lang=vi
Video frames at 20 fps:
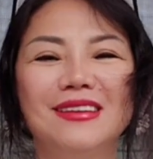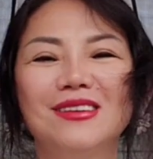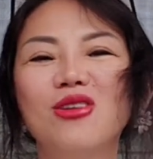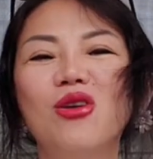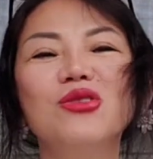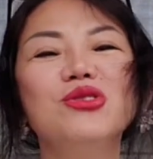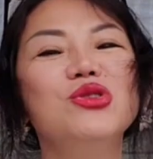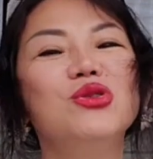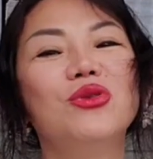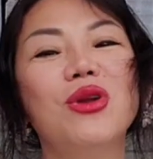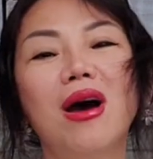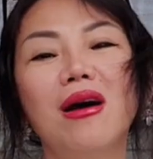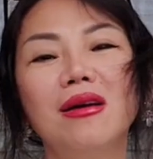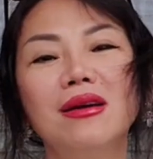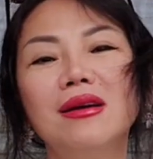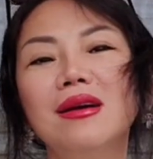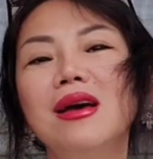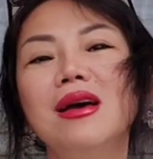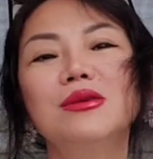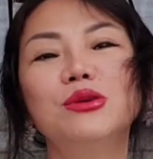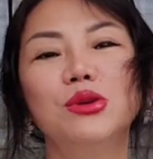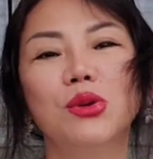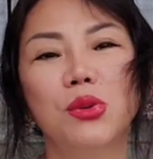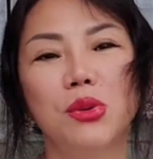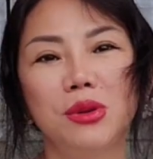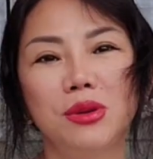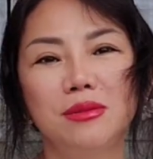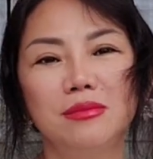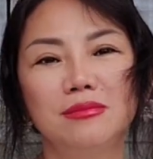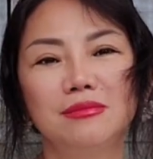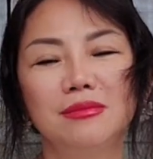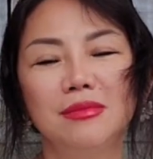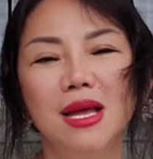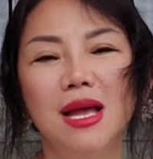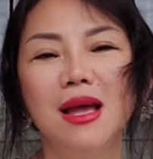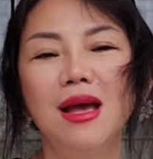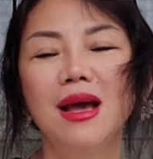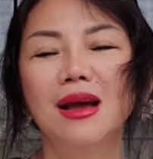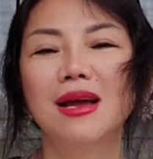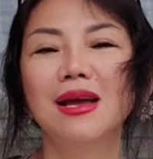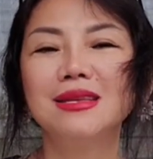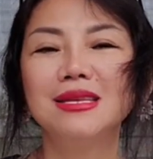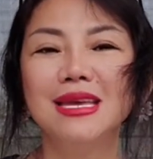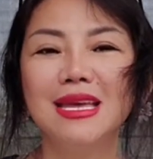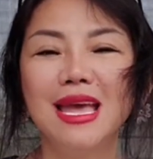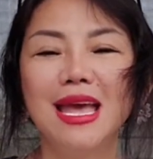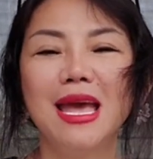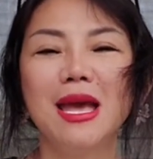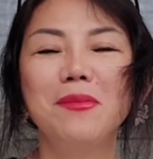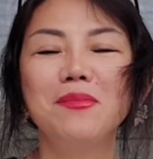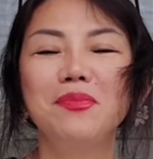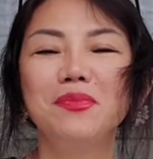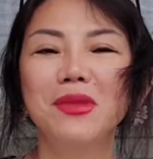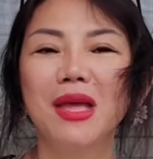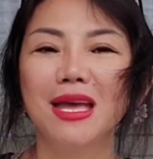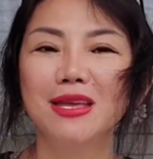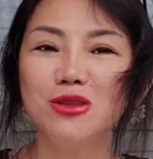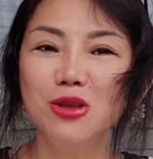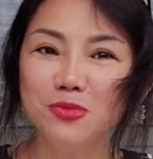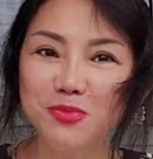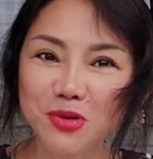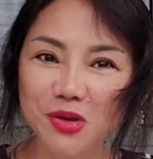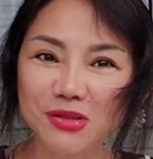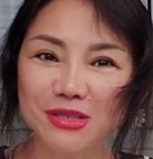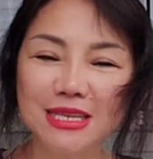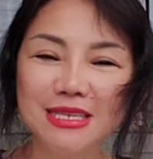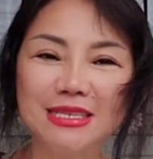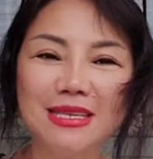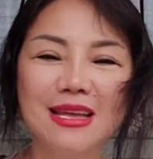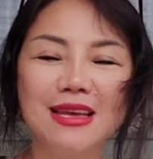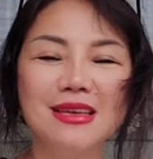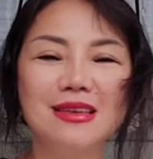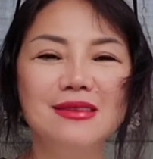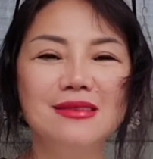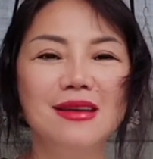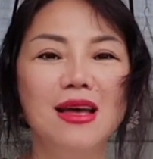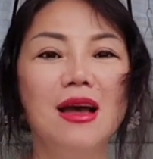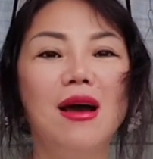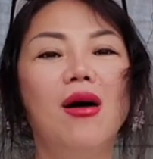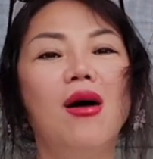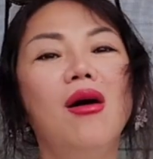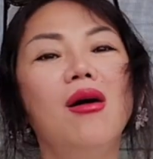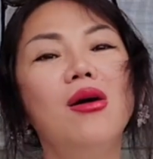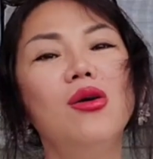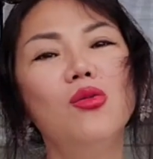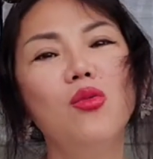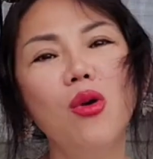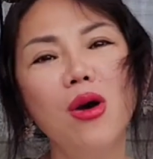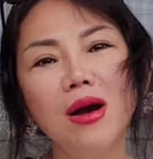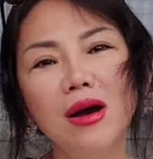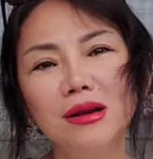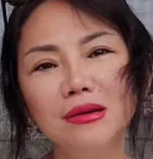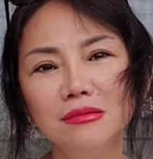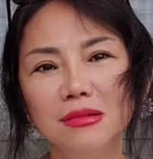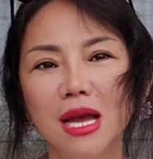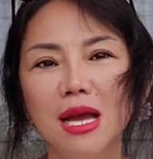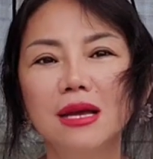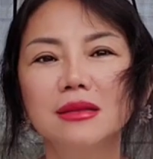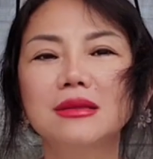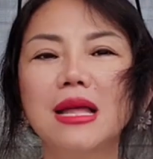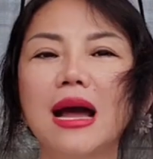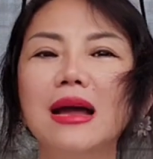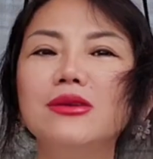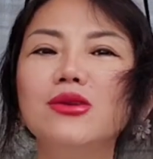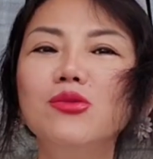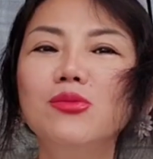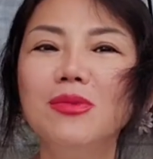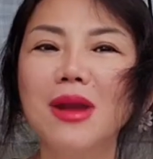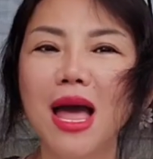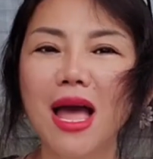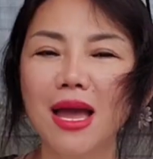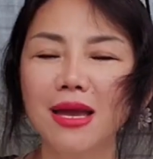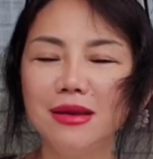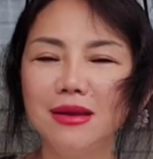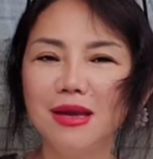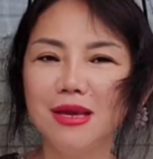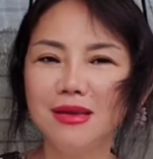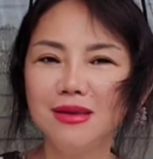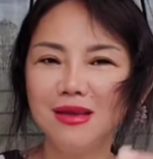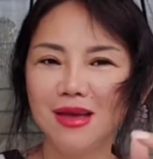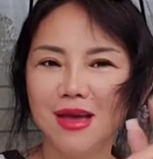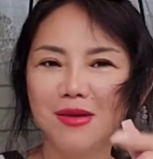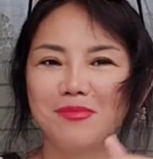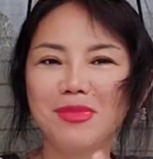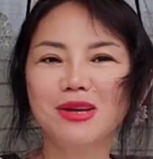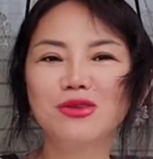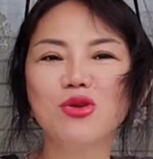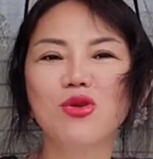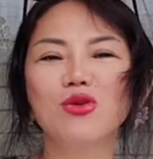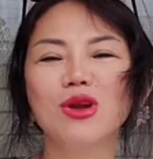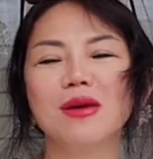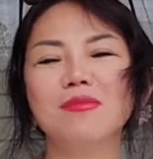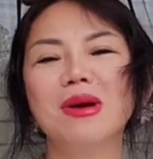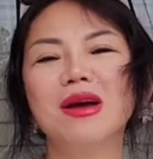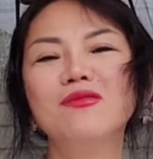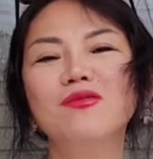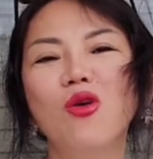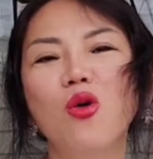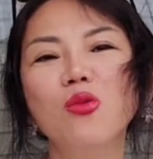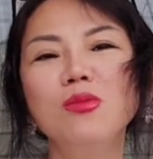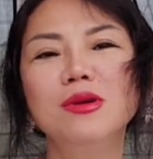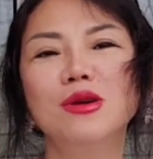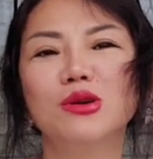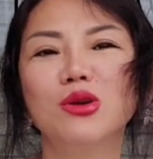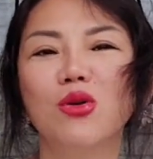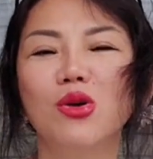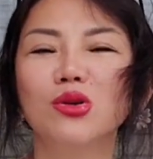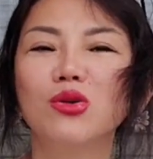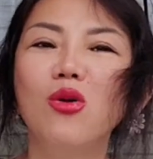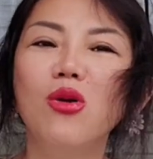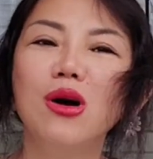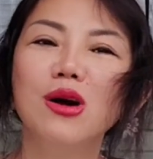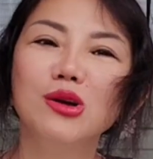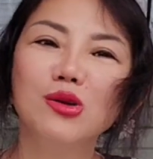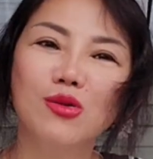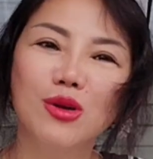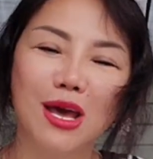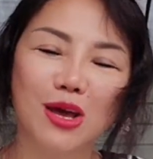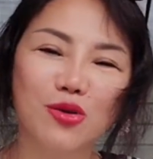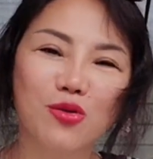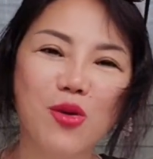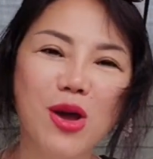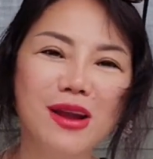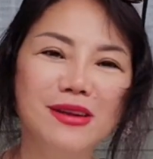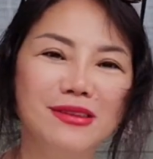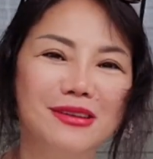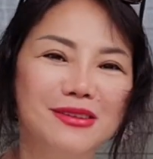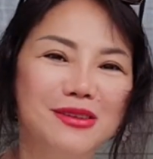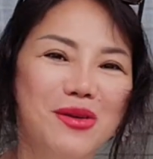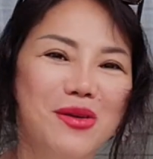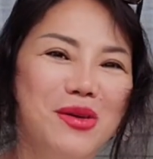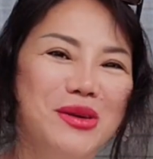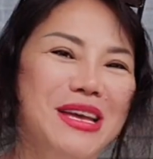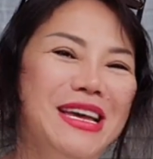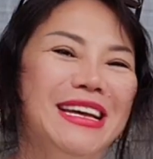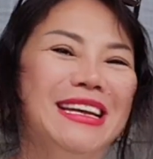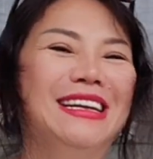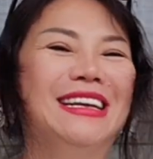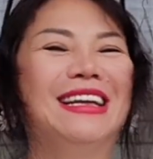có nhiều đó đó hết rồi các chị em hãy giúp cho CC ô oh, quên tặng nút like đi bé rô lại mắng vốn nữa rồi cô ơi cô lại quên nữa rồi